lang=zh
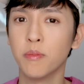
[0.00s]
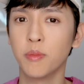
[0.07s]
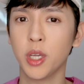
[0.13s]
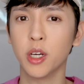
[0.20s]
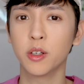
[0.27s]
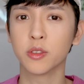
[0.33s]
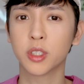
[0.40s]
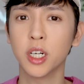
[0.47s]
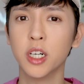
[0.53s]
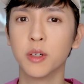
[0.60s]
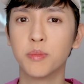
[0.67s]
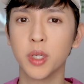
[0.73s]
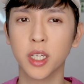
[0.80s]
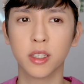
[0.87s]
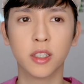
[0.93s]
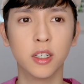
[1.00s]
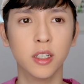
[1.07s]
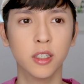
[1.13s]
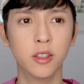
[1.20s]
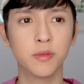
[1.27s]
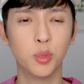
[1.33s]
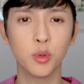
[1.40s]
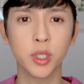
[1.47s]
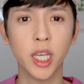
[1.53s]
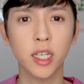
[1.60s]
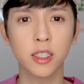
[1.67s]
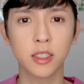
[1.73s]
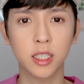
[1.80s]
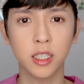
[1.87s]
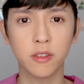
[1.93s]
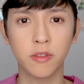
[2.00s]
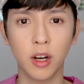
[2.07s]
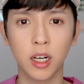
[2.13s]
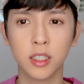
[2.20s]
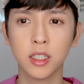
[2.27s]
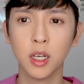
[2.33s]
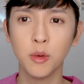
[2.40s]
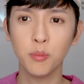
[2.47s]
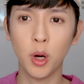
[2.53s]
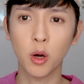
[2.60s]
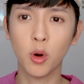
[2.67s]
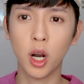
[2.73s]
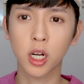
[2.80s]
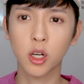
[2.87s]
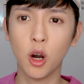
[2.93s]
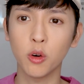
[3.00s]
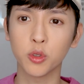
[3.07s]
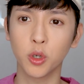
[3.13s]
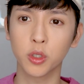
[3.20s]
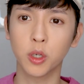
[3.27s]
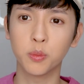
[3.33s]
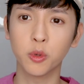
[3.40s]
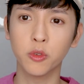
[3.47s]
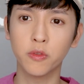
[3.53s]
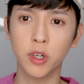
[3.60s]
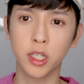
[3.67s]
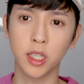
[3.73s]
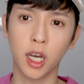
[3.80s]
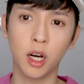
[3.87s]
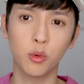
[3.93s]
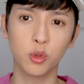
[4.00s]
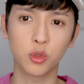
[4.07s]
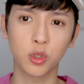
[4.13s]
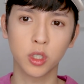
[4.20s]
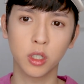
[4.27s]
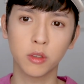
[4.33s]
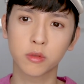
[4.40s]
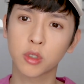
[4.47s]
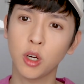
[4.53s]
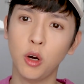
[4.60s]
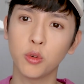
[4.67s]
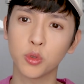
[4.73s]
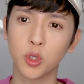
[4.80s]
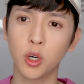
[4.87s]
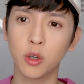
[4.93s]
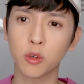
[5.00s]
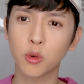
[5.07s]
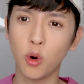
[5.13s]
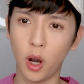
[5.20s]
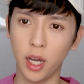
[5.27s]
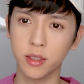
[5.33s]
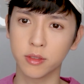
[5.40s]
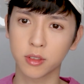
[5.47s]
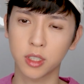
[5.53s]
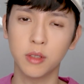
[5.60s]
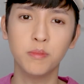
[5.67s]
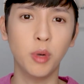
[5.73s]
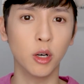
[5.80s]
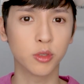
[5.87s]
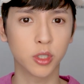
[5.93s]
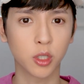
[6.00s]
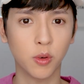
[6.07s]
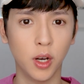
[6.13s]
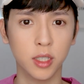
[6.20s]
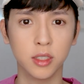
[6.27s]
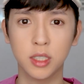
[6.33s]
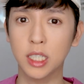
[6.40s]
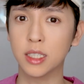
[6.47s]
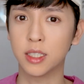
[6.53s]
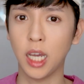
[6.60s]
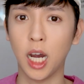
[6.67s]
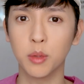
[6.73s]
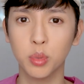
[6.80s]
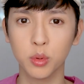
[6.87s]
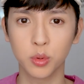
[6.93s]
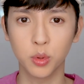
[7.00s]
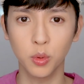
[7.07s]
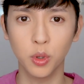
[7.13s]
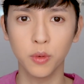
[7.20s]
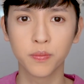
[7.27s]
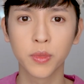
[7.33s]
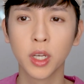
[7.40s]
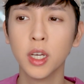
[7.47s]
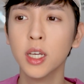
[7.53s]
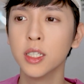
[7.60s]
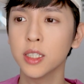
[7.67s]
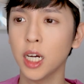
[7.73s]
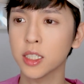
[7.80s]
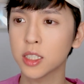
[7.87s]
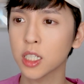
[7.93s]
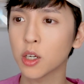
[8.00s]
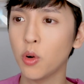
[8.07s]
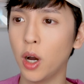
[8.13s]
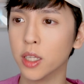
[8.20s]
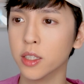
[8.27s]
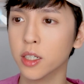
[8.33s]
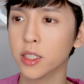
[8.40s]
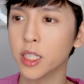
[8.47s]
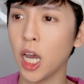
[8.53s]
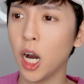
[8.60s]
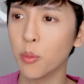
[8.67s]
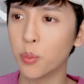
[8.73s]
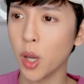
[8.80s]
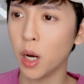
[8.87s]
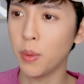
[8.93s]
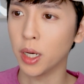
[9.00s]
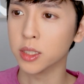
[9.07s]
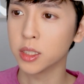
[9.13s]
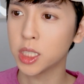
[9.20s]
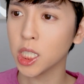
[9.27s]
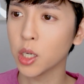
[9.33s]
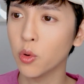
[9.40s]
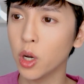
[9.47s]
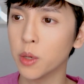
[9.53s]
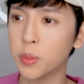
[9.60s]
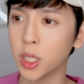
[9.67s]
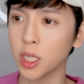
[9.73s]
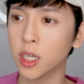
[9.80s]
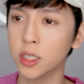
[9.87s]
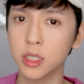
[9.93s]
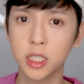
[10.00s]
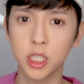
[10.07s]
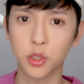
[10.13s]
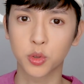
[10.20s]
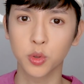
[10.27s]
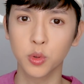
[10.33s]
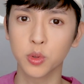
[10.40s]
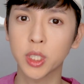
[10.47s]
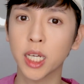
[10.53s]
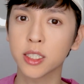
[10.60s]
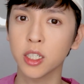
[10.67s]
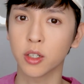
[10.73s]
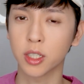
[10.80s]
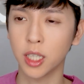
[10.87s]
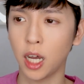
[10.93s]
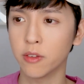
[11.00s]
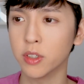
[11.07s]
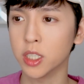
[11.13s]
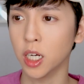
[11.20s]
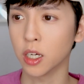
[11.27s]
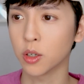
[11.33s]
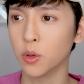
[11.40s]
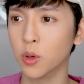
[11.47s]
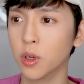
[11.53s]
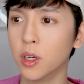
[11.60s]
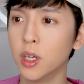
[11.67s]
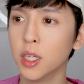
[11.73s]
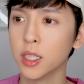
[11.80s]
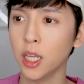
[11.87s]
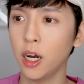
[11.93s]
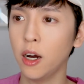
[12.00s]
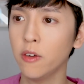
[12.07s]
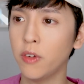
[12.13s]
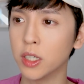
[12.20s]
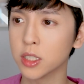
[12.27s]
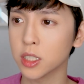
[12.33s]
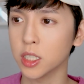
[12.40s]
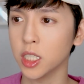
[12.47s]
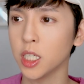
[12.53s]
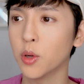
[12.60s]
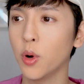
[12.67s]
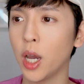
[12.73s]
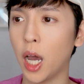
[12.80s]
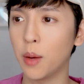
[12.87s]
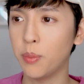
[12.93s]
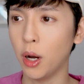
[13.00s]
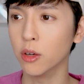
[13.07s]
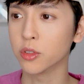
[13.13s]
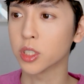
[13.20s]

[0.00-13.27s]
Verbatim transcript: 没有特别的不一样的地方，包括控油的部分呢，我觉得控油款跟保湿款也差不多。那这款呢，它有标榜净味平衡技术，上次有跟大家分享过，然后防止异味啊、保